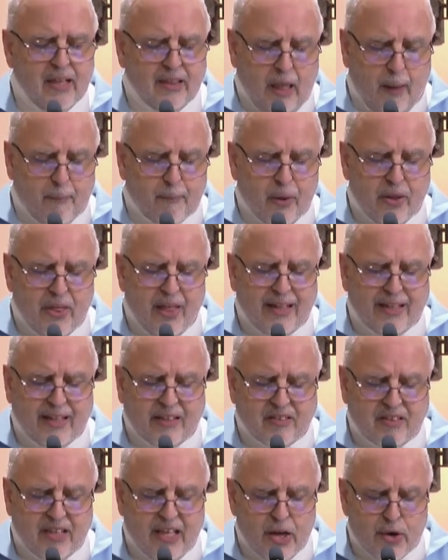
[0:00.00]
Después del
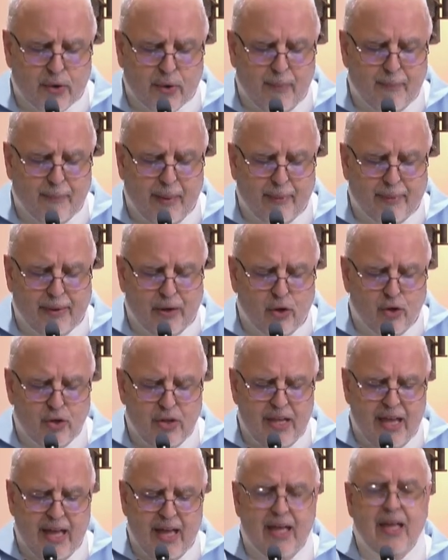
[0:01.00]
destierro en
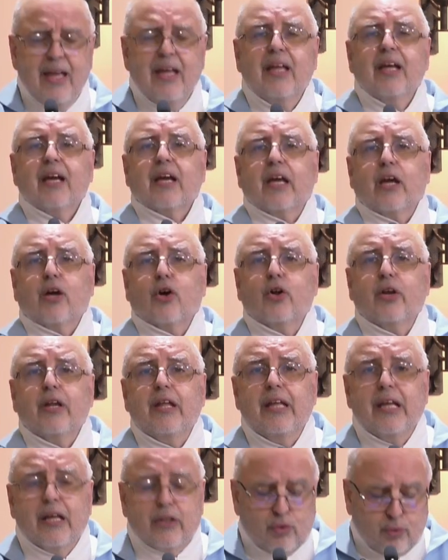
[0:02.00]
Babilonia,
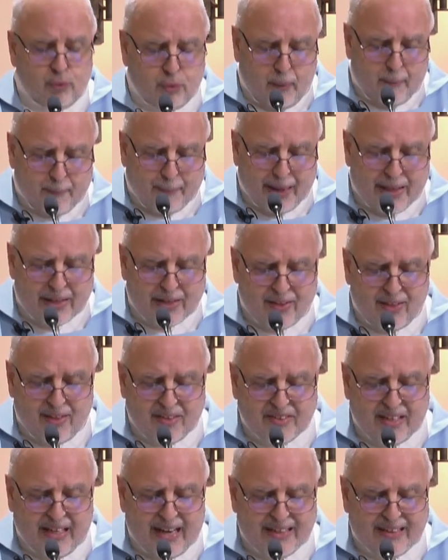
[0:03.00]
Jeconías fue padre de
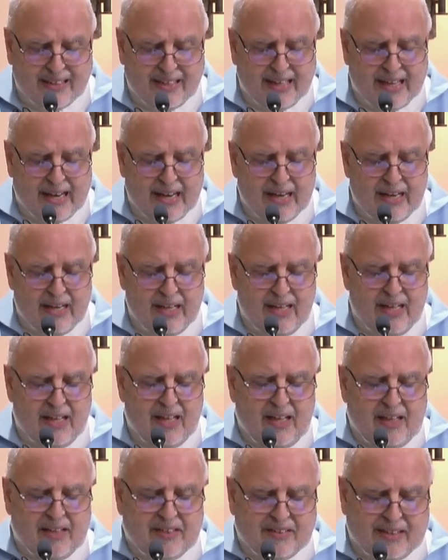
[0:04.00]
Salatiel,
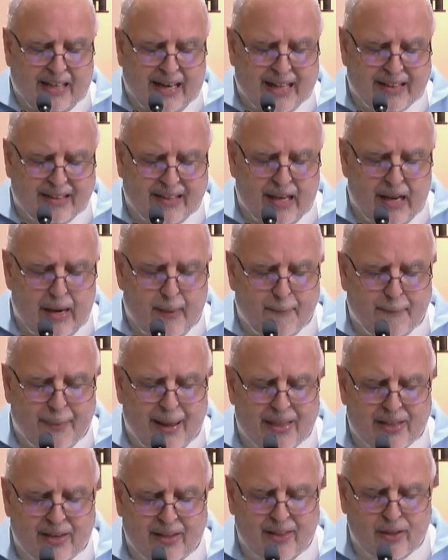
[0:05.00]
Salatiel
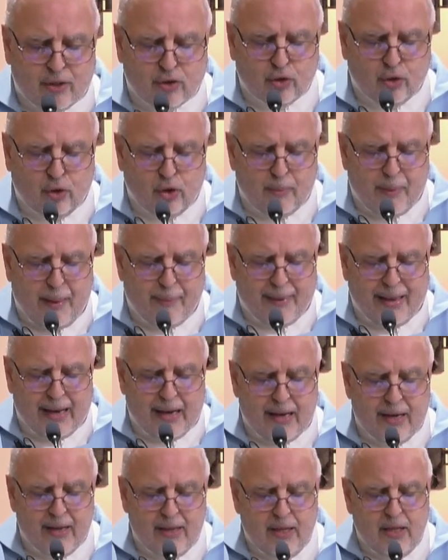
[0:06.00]
padre de
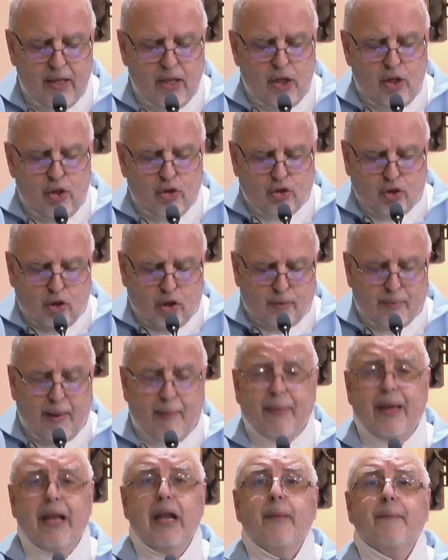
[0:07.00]
Zorobabel,
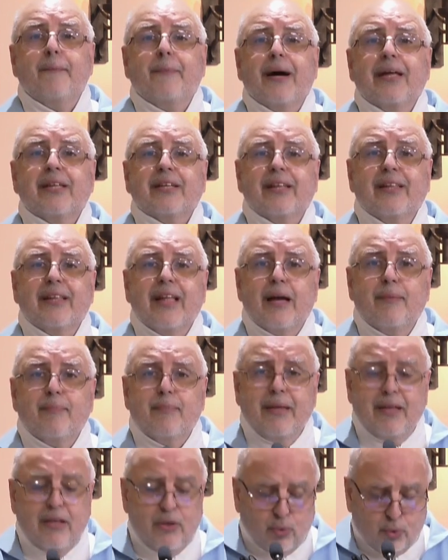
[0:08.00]
Zorobabel padre de
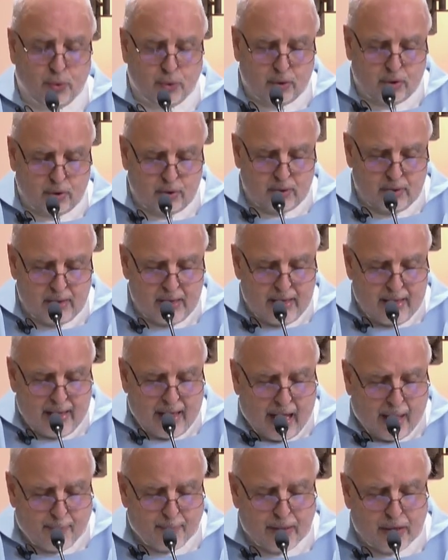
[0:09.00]
Abiud,
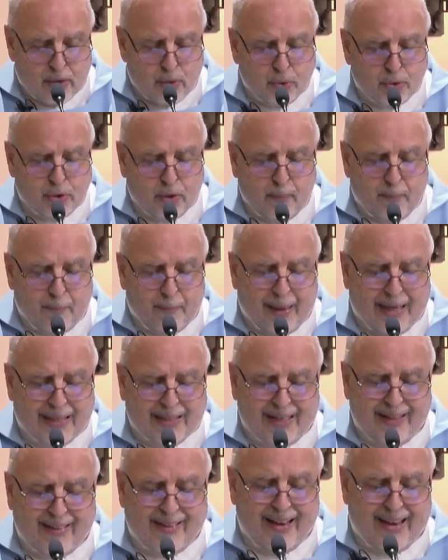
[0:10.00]
Abiud
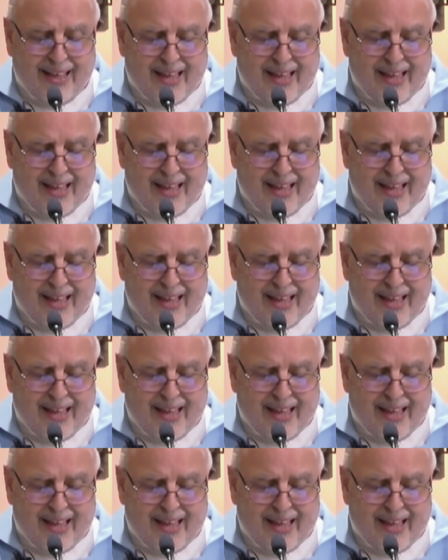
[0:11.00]
padre de